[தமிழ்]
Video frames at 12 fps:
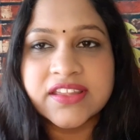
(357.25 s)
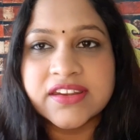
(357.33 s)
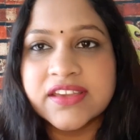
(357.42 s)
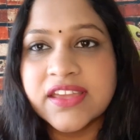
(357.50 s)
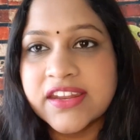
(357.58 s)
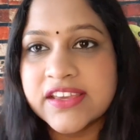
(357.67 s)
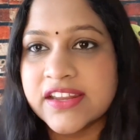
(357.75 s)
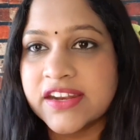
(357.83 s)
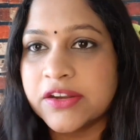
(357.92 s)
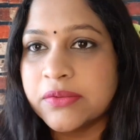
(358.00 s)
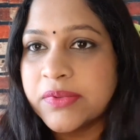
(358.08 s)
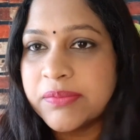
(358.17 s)
தான் இருக்குது எனக்கு
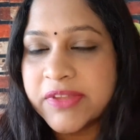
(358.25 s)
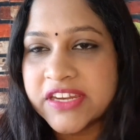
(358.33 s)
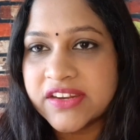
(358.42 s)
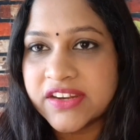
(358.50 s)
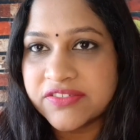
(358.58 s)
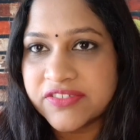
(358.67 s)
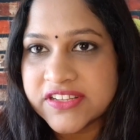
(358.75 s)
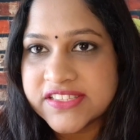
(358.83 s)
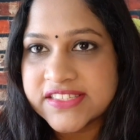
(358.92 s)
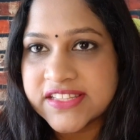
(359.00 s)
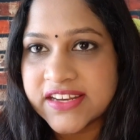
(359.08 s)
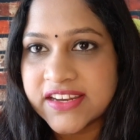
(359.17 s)
ரெண்டுமே பெரிய
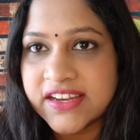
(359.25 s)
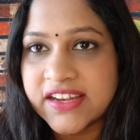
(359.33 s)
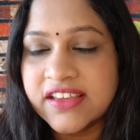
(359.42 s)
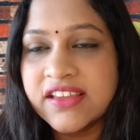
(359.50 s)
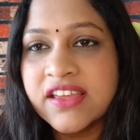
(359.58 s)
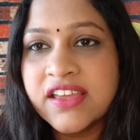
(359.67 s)
டிஃப்ரென்ஸ் தெரியல